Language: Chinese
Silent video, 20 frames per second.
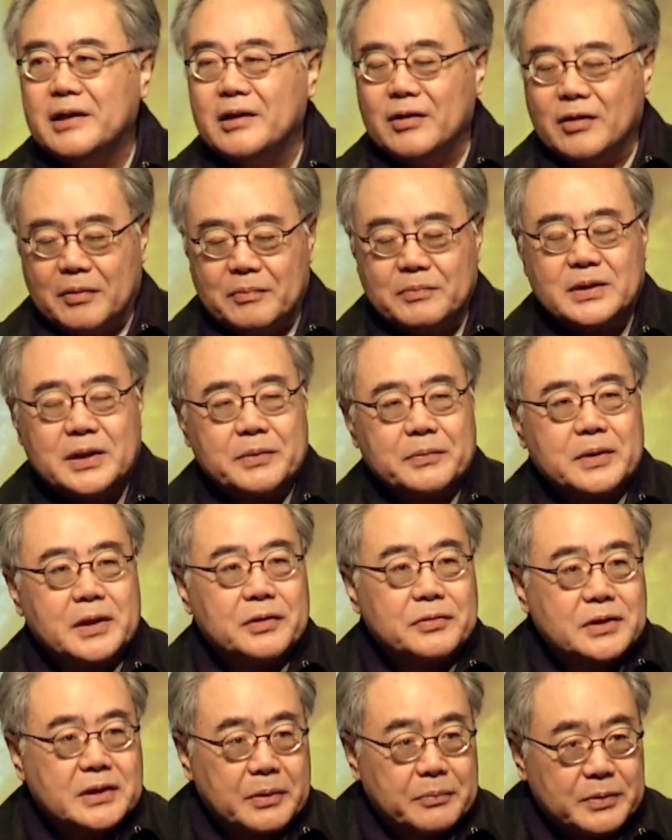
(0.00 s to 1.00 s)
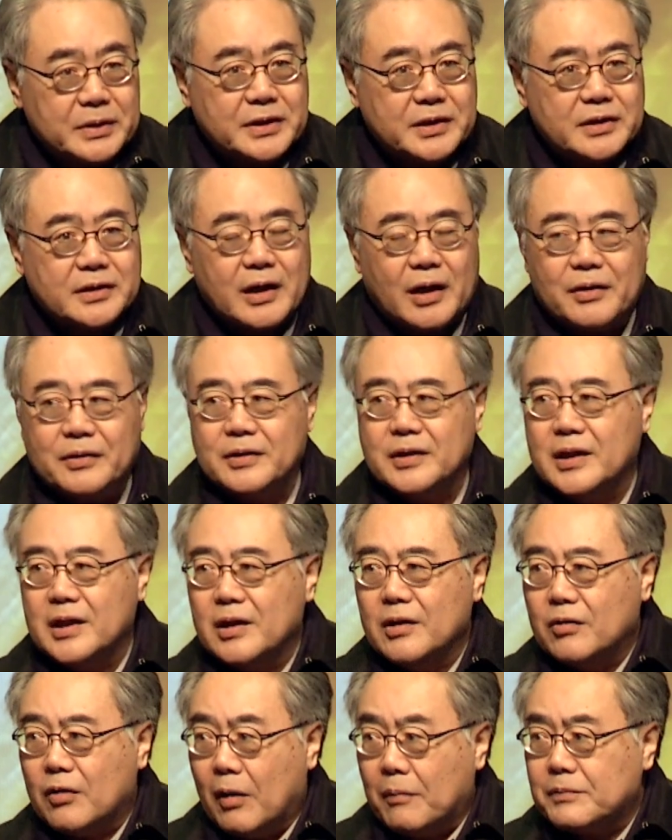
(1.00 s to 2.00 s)
我们能够怎么知道
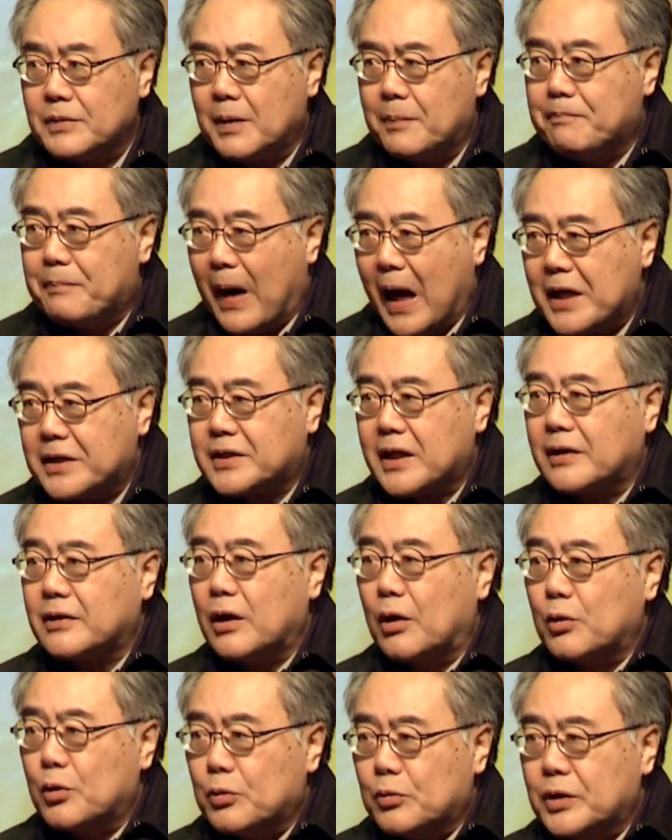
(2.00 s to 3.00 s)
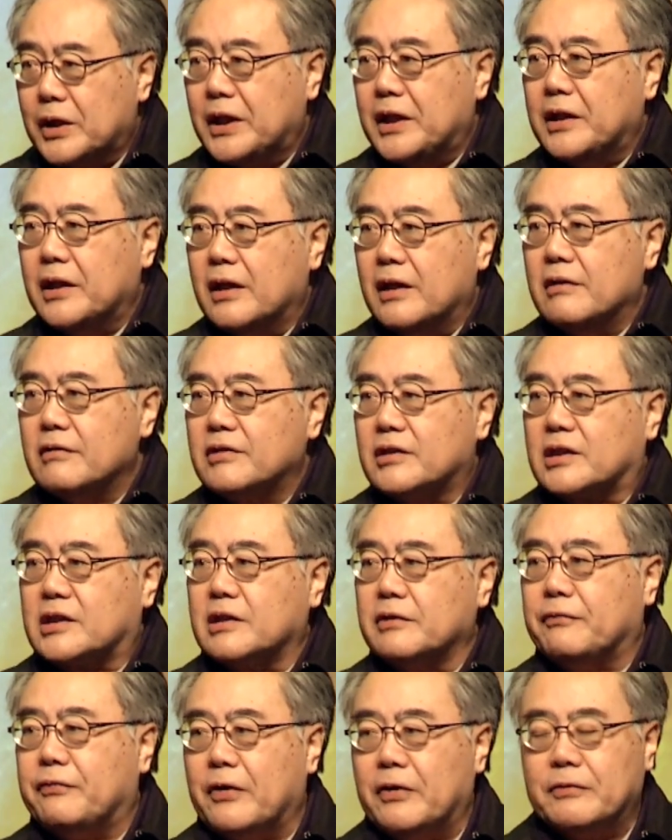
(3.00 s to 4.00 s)
我们的百上的努力是
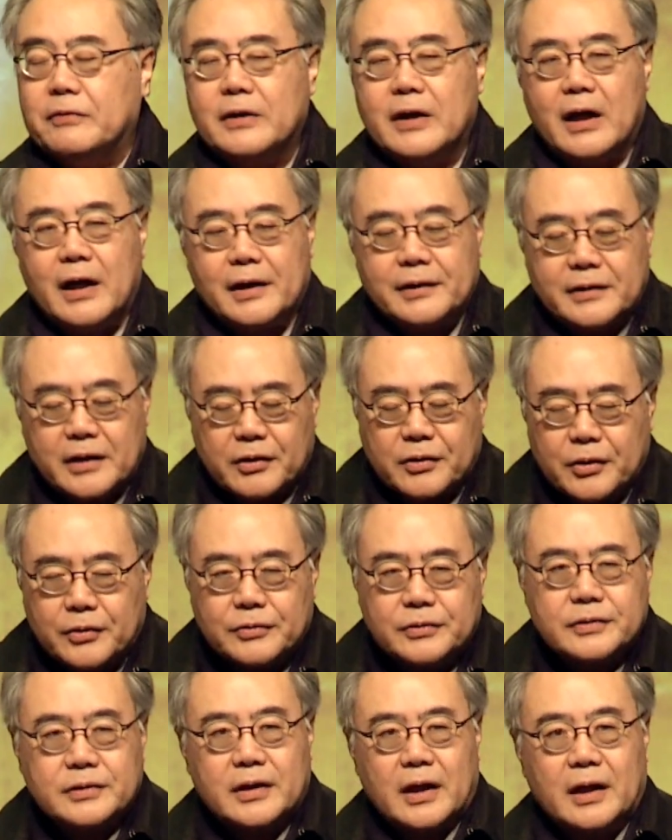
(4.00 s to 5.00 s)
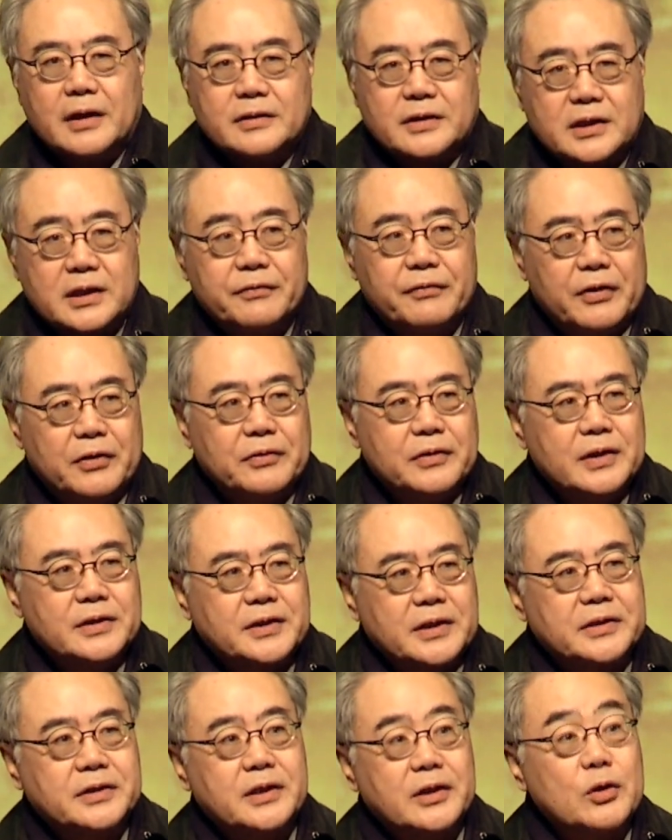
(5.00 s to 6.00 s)
否啊能够啊是否
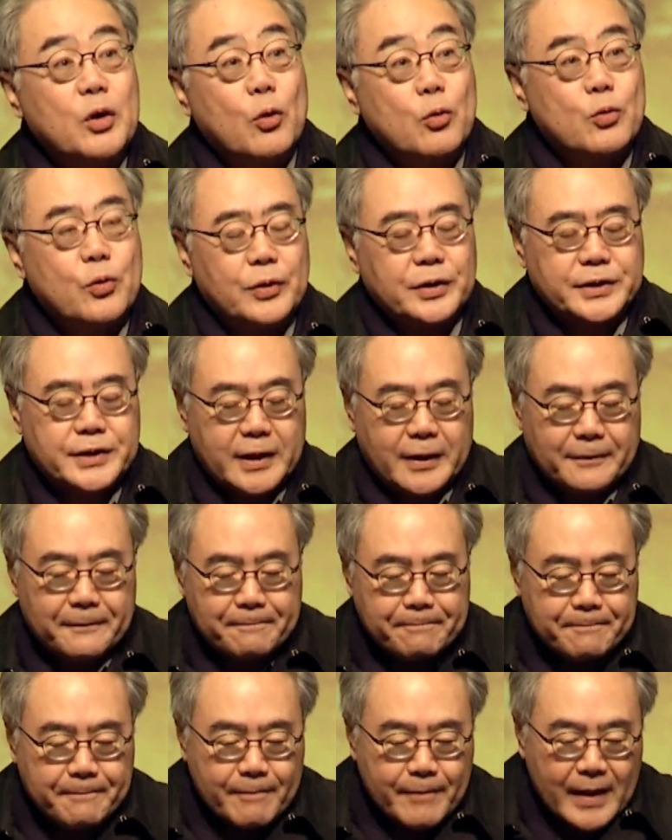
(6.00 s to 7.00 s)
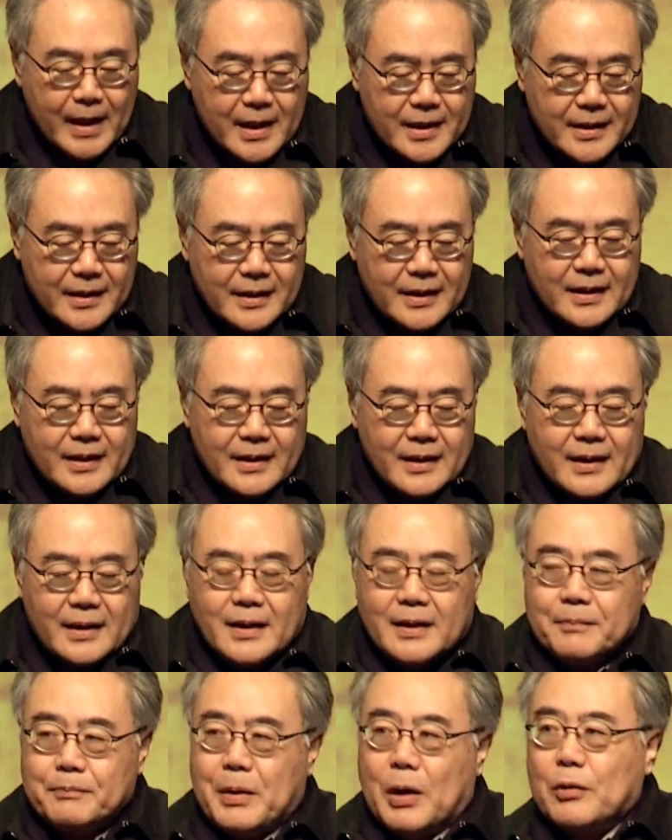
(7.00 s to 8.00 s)
真是有果效？
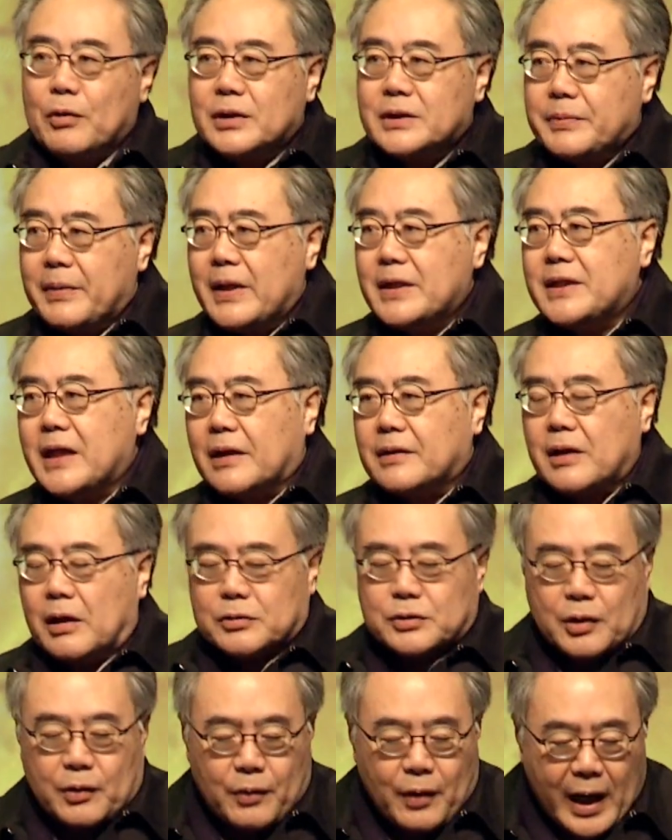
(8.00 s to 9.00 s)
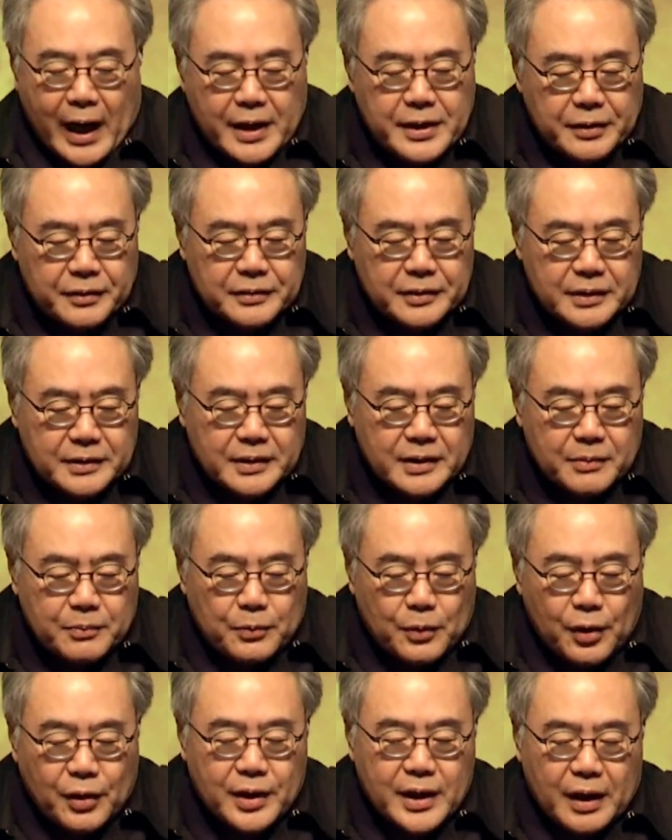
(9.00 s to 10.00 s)
保罗这边讲到说，我还有那个
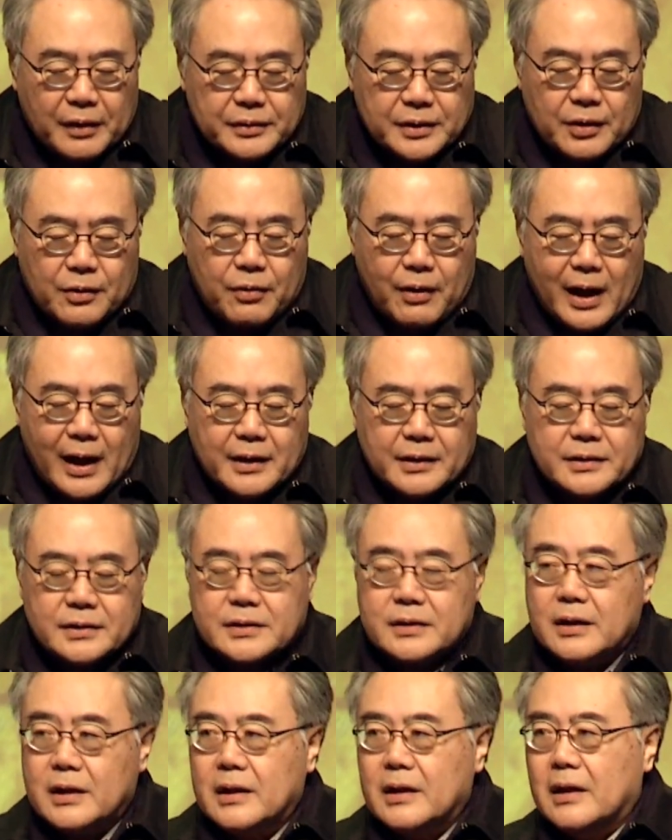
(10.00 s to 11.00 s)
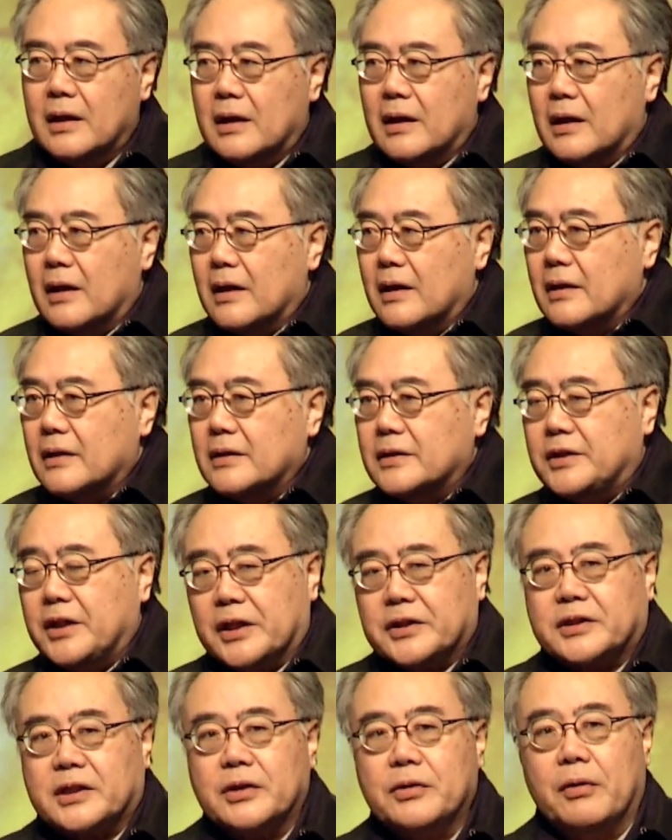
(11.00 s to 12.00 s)
末了的话，解
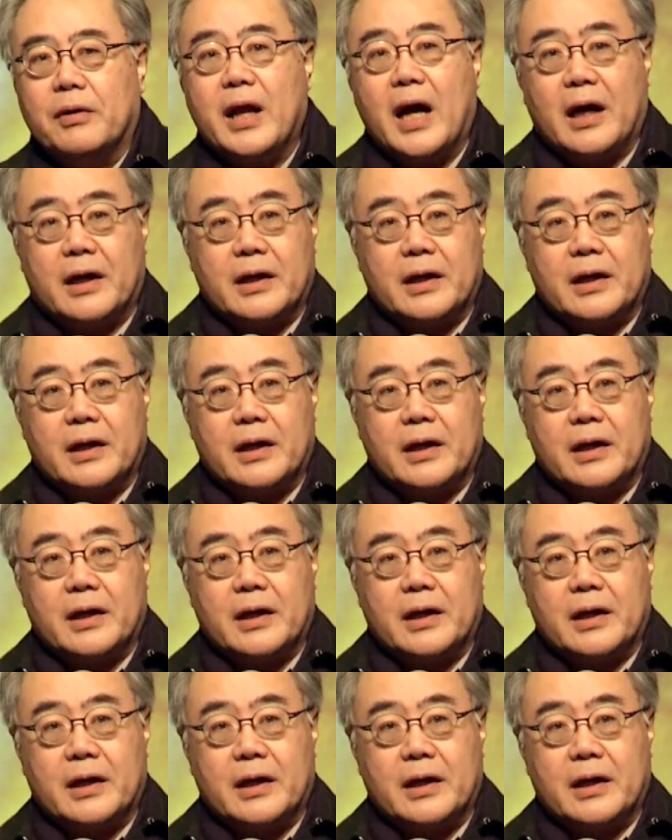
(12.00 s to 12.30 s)
释有两